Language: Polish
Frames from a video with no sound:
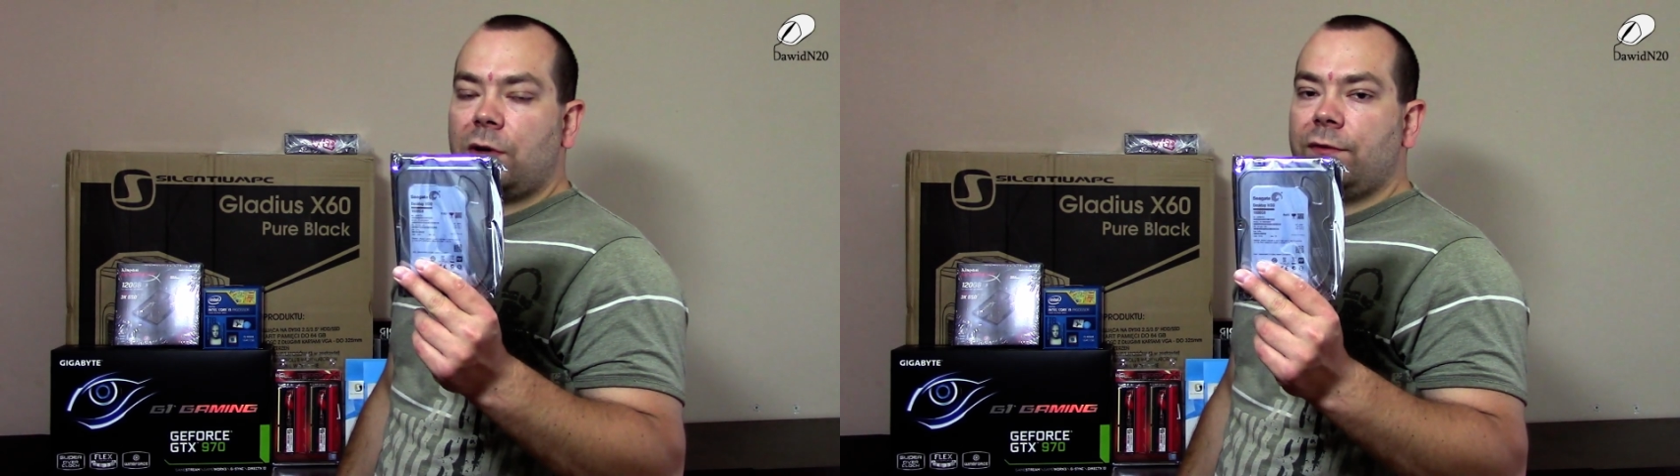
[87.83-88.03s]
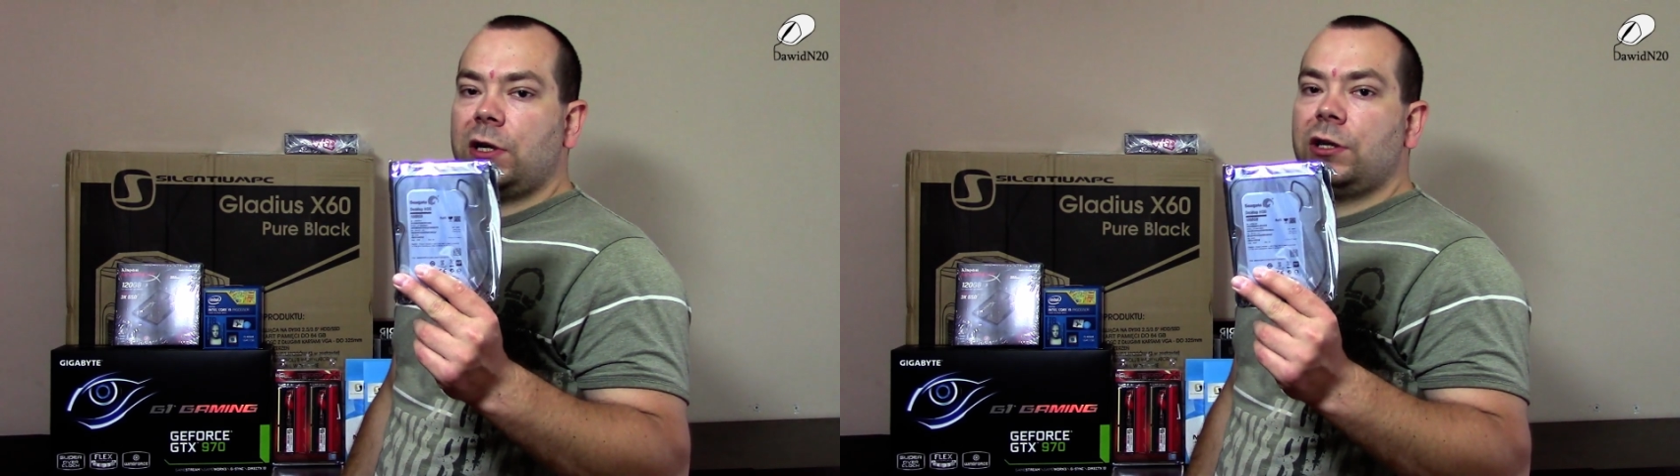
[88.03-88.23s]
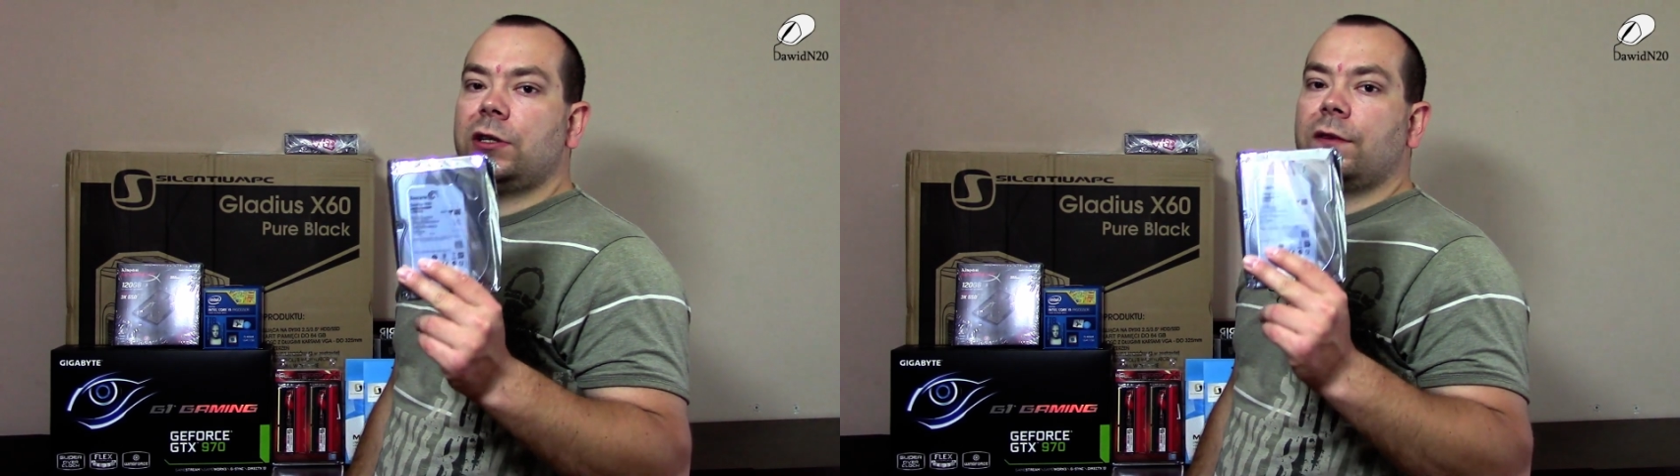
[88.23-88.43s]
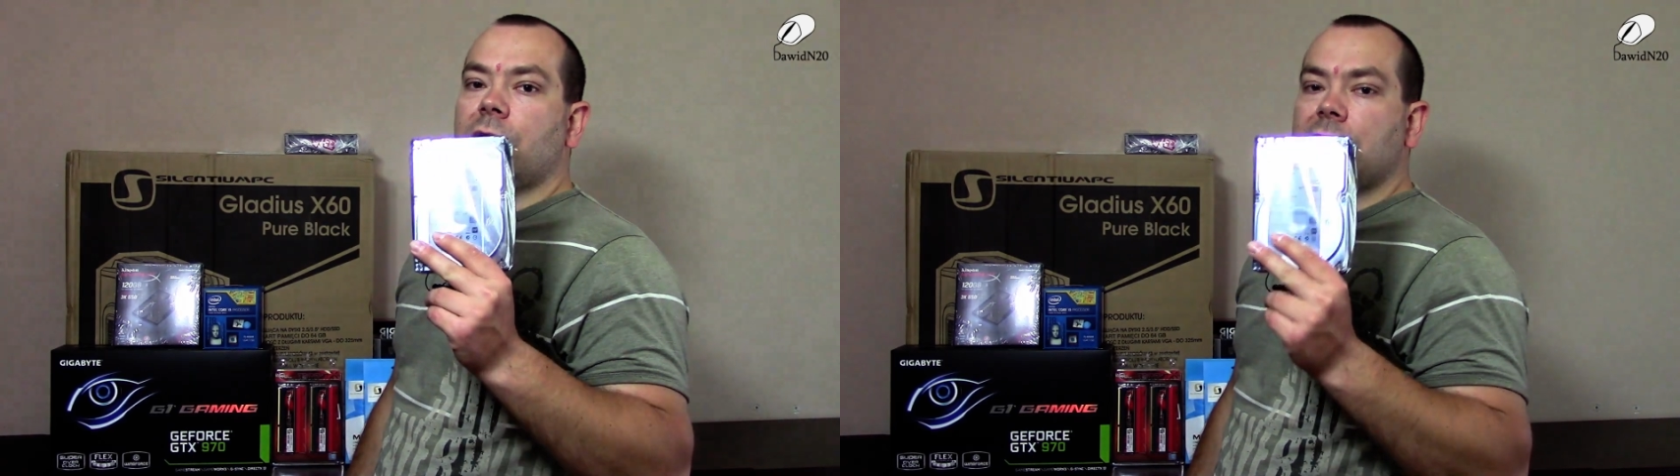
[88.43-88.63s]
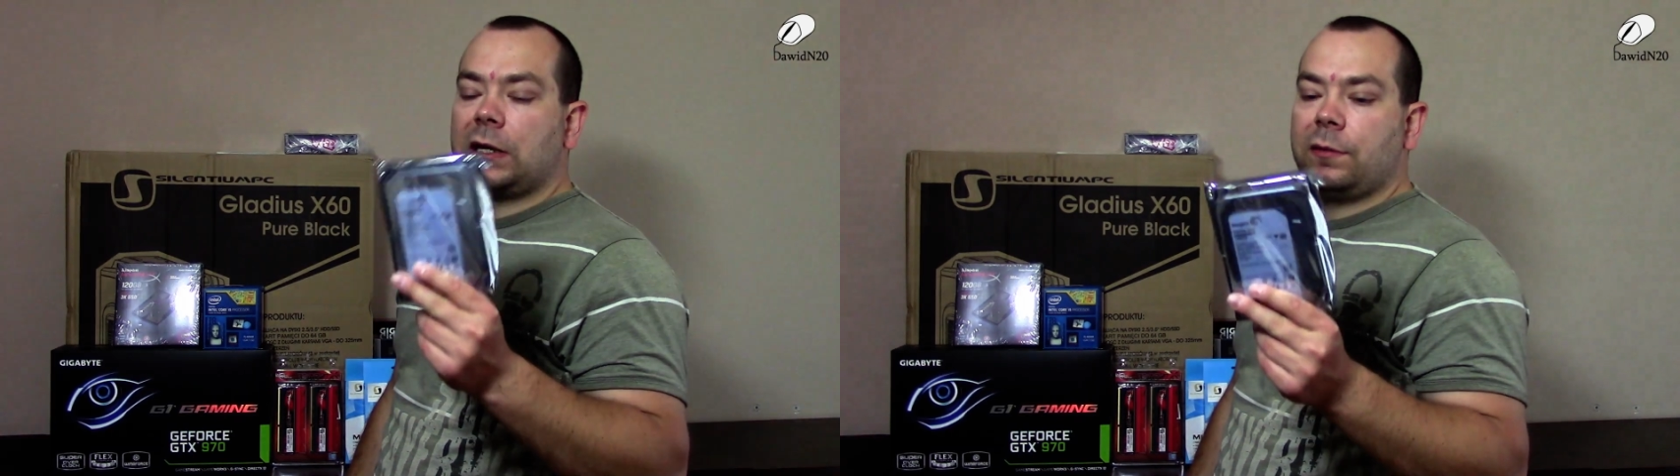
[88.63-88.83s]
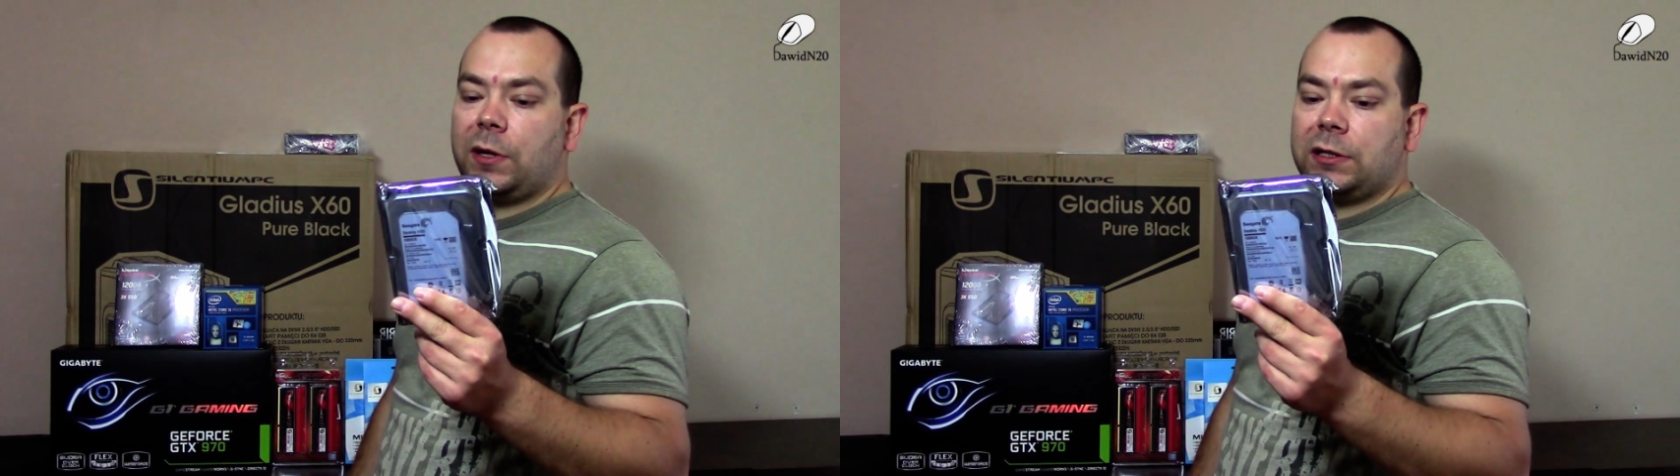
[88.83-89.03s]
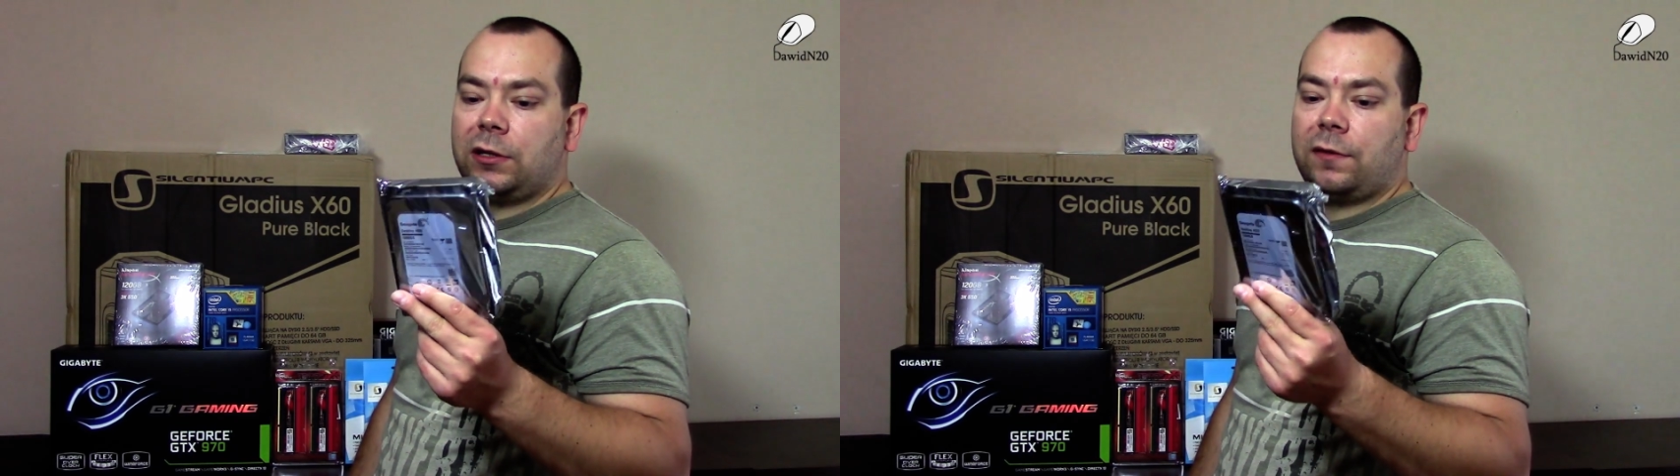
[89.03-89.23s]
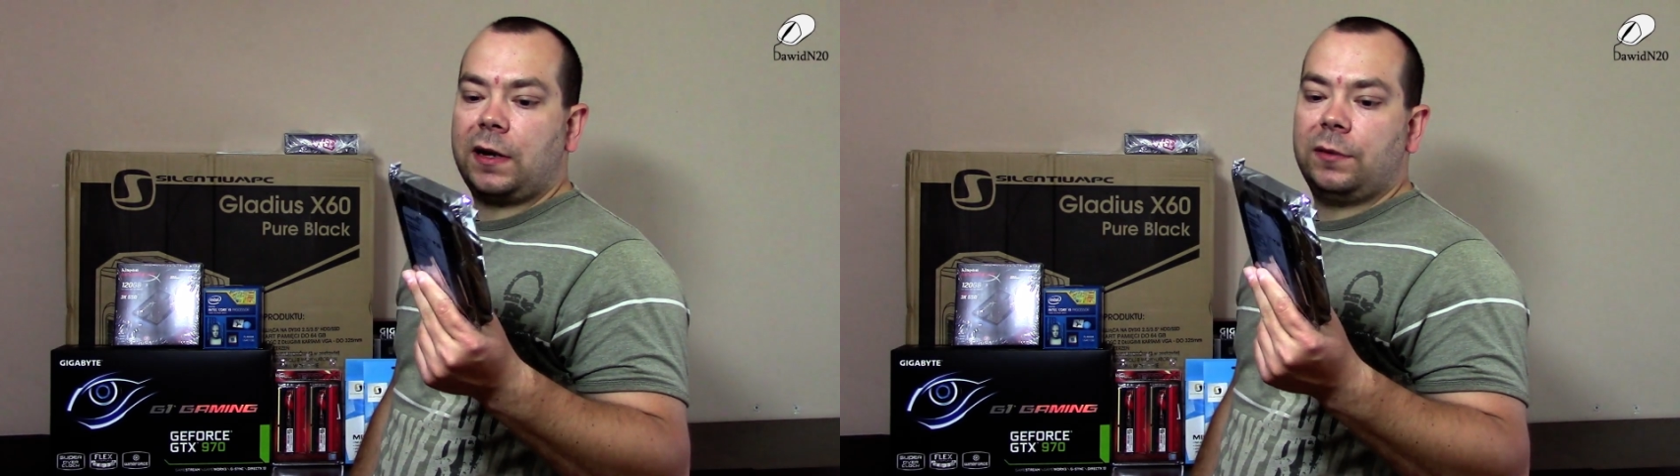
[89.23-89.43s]
który widzieliście w ostatnim
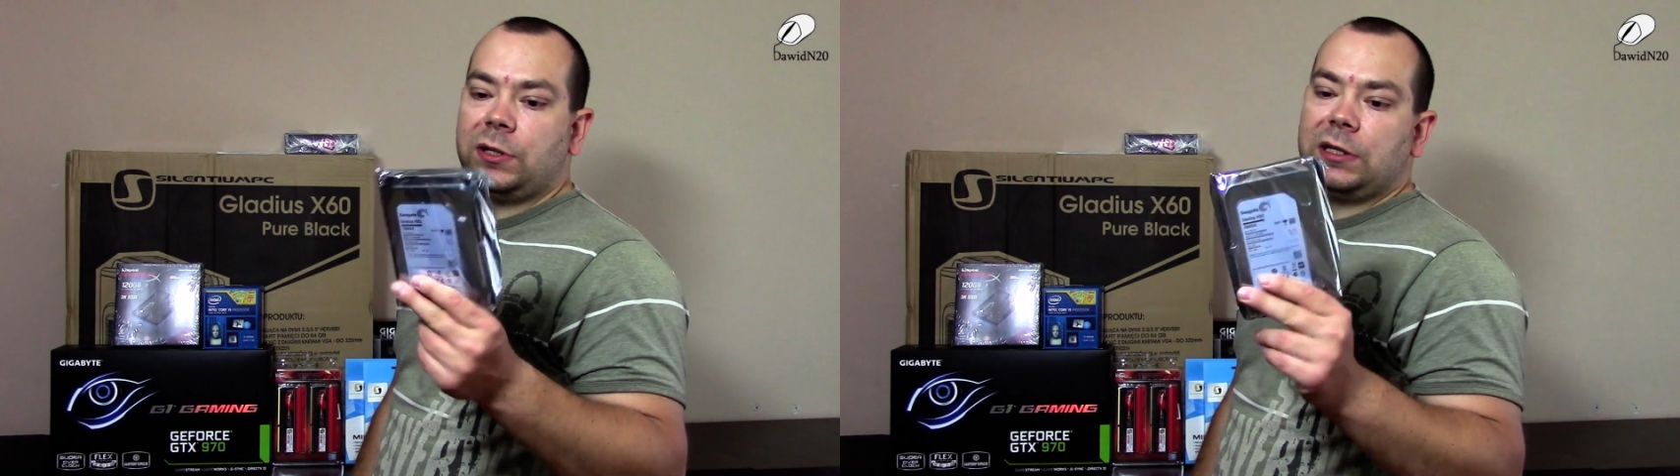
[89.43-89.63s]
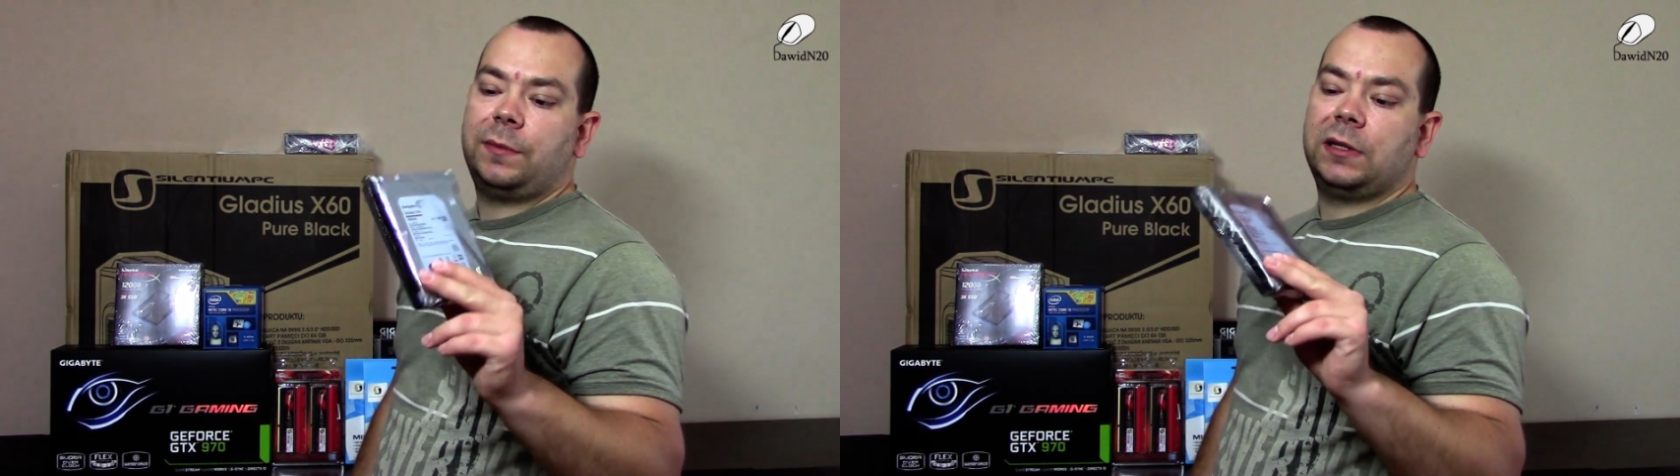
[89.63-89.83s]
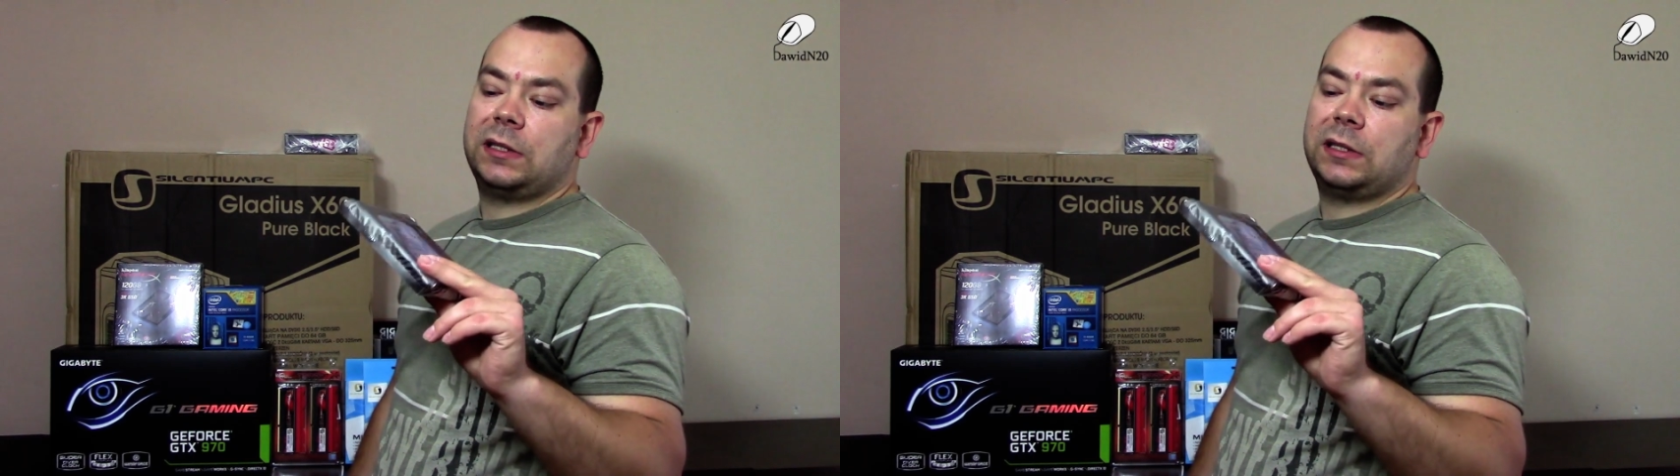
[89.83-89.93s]
prezentowanym przeze mnie